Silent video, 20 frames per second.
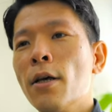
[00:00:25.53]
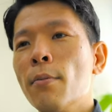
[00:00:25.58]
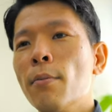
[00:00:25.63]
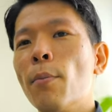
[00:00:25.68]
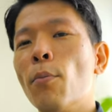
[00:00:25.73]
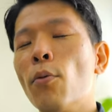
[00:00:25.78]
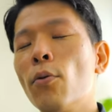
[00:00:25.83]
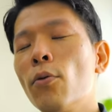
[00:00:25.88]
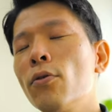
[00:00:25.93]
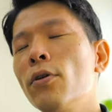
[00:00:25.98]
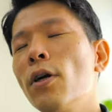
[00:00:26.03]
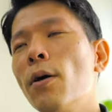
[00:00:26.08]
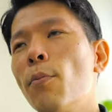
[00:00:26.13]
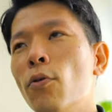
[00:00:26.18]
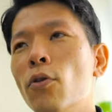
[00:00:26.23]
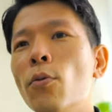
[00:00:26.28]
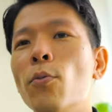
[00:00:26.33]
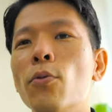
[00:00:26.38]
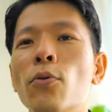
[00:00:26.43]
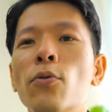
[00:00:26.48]
まあ、僕が
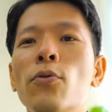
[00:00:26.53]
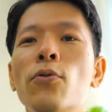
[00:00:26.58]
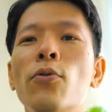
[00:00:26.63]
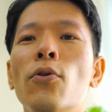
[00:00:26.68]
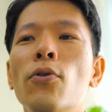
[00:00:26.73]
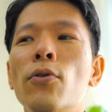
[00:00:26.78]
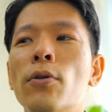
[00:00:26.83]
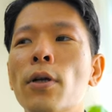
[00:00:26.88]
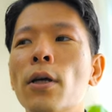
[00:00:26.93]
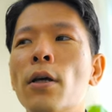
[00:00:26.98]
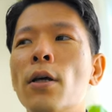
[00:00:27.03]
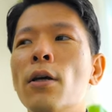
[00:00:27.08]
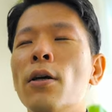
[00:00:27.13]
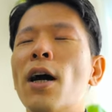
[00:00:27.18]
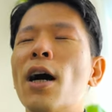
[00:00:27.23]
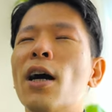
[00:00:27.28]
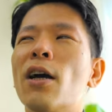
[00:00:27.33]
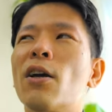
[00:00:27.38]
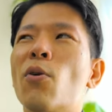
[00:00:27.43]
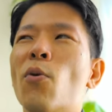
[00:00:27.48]
もともとそういうね、
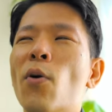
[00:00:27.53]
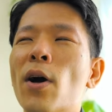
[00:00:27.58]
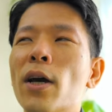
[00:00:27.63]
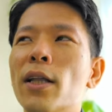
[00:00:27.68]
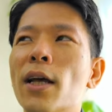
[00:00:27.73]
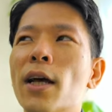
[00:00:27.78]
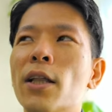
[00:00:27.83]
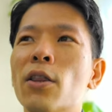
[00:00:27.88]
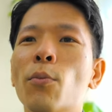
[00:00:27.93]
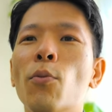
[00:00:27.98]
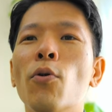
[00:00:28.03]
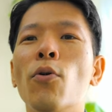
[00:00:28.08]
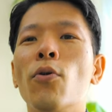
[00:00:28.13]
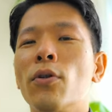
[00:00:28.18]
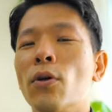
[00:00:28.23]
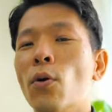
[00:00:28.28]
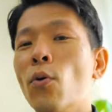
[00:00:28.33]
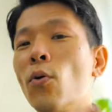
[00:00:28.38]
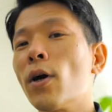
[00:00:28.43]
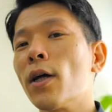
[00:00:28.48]
あ、怖いなって思うこ
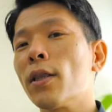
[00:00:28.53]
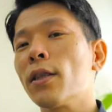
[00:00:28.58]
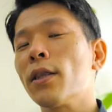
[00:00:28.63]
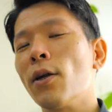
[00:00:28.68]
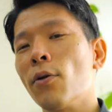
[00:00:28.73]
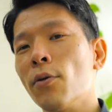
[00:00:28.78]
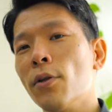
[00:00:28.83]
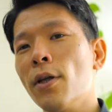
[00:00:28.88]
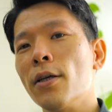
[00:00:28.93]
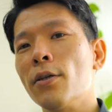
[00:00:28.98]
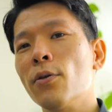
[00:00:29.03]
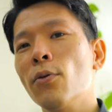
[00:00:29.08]
とが多かったので、